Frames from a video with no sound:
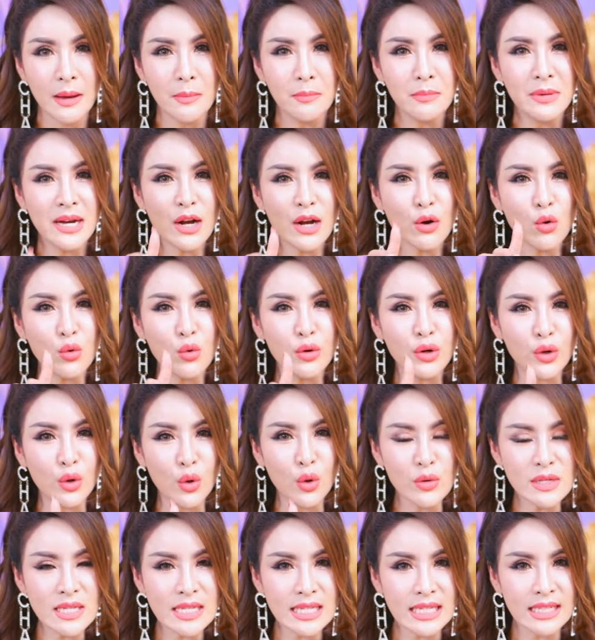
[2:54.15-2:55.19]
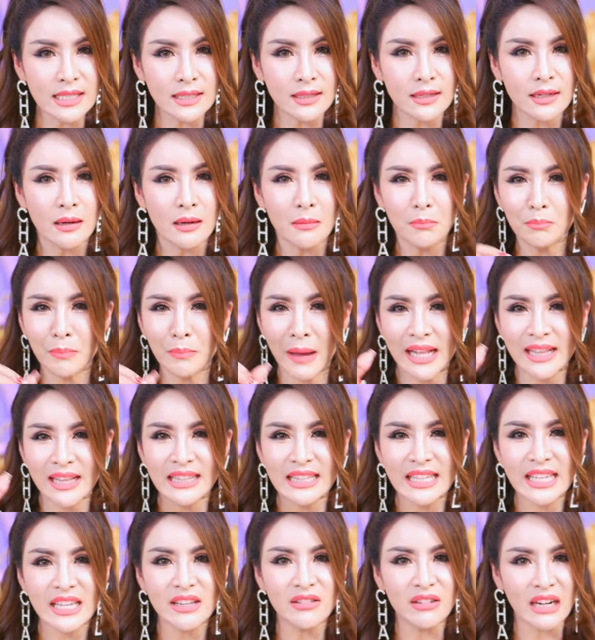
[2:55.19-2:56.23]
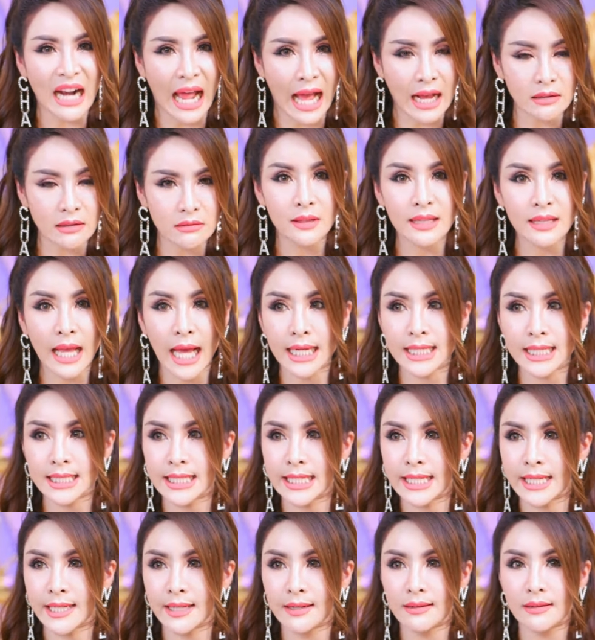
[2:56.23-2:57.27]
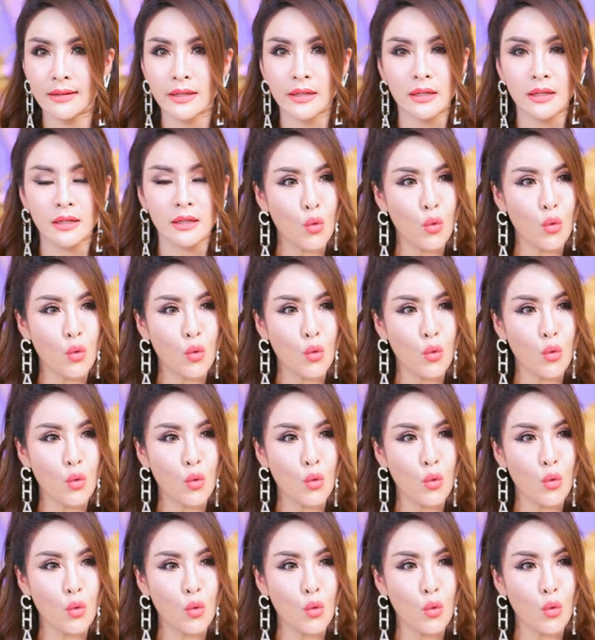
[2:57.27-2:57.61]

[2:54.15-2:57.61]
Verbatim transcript: เมื่อคุณรู้สึกเป็นที่รักทันทีเลย